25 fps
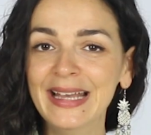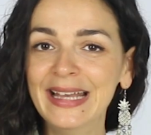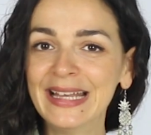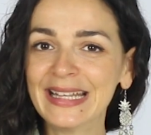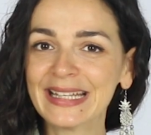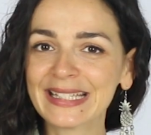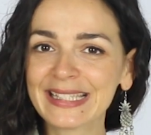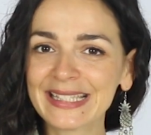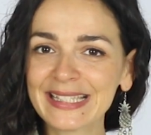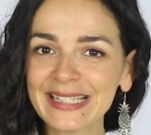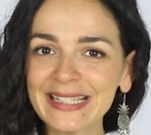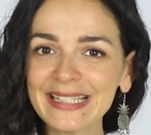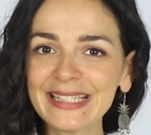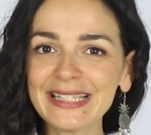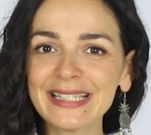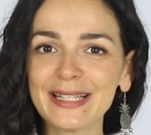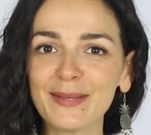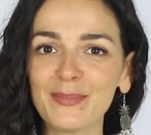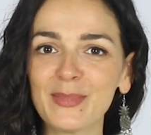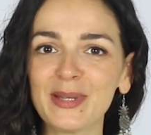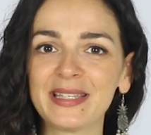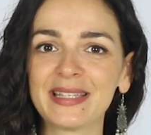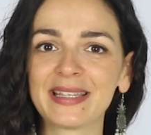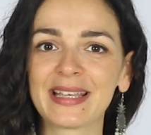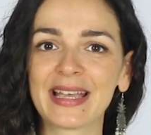Das ist
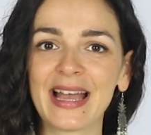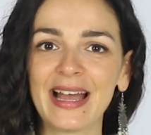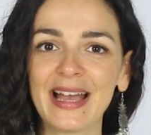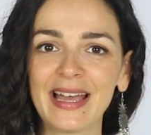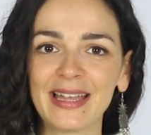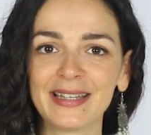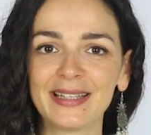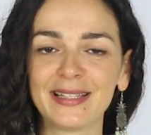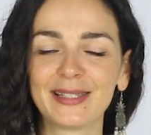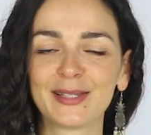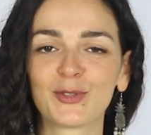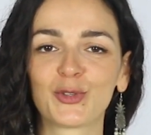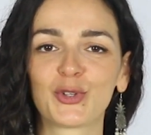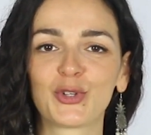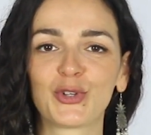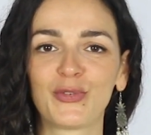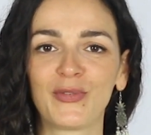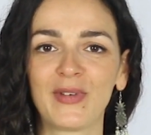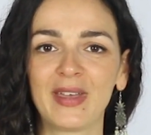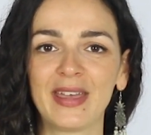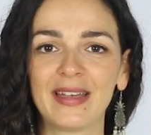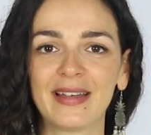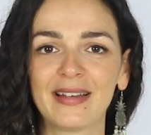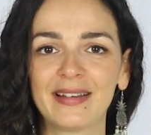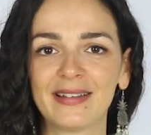nämlich gar nicht so
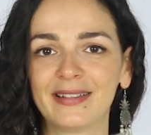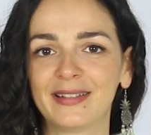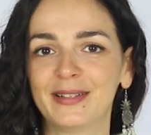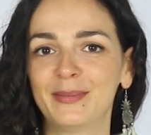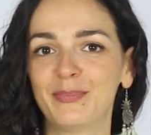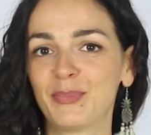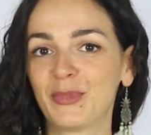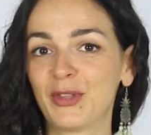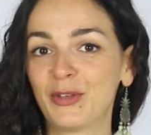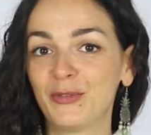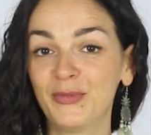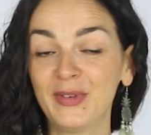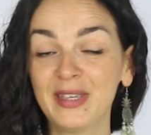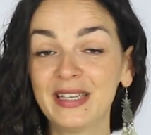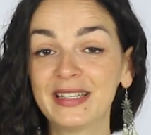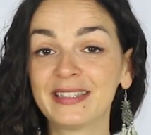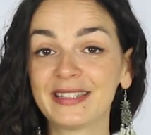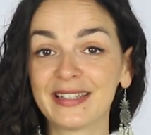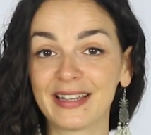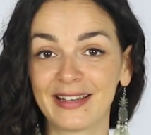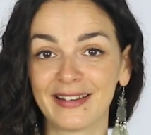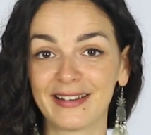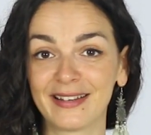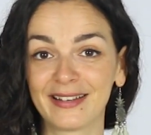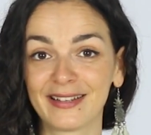schwer ähm, wie
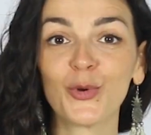gedacht.